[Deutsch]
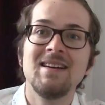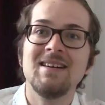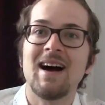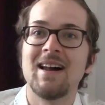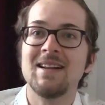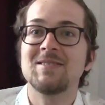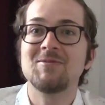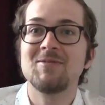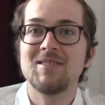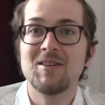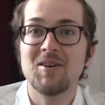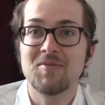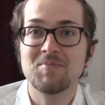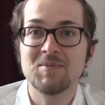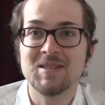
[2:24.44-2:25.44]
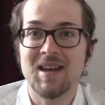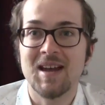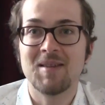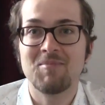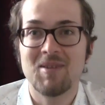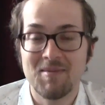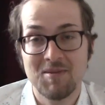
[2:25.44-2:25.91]
Also, ich hoffe, bis
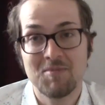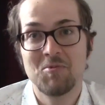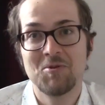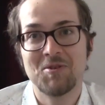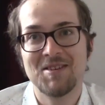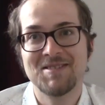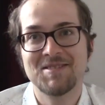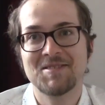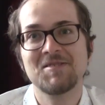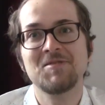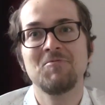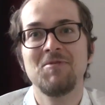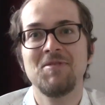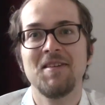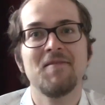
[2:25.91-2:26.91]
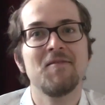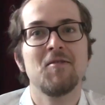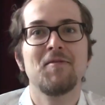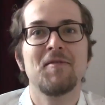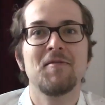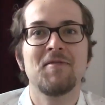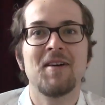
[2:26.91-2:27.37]
dahin bleibt ihr möglichst gesund, die
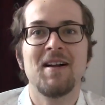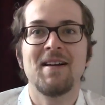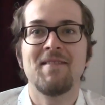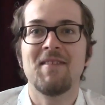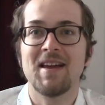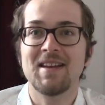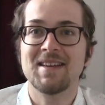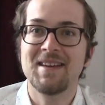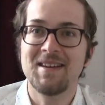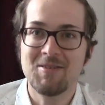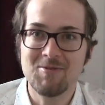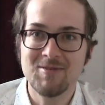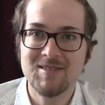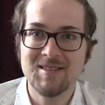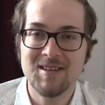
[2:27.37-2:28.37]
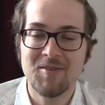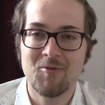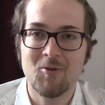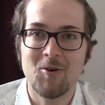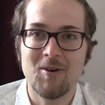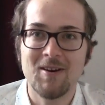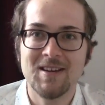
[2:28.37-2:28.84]
Würfel fallen weiterhin günstig
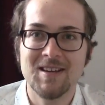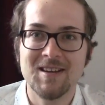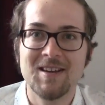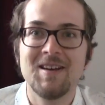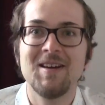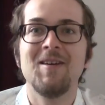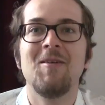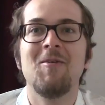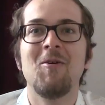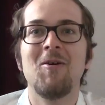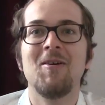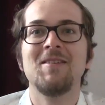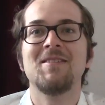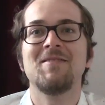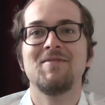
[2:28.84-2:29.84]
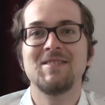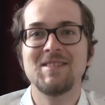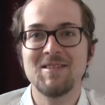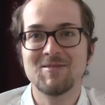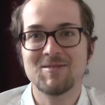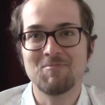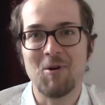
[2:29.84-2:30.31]
für euch und wir
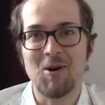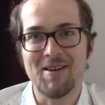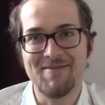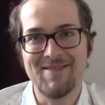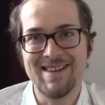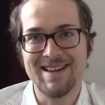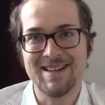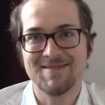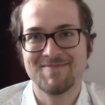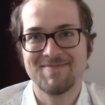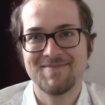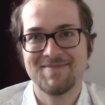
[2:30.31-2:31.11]
sehen uns morgen wieder.